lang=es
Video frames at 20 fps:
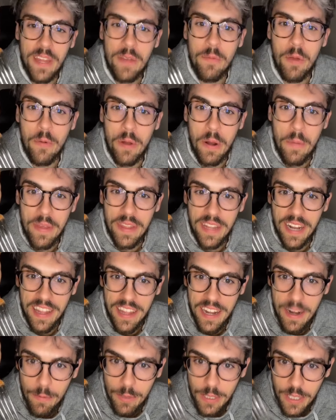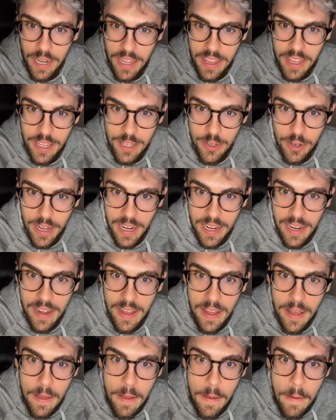Tiene muy, buena pinta la cena, muchas gracias Joel.
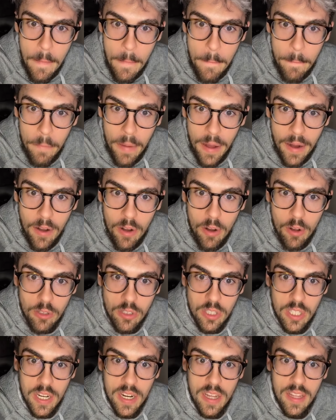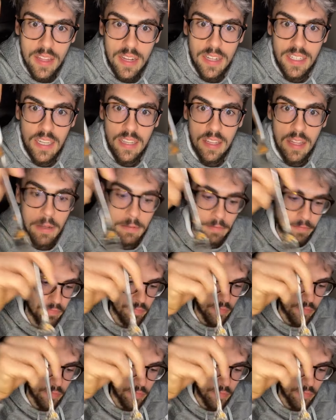Pan no lo consideras interesante.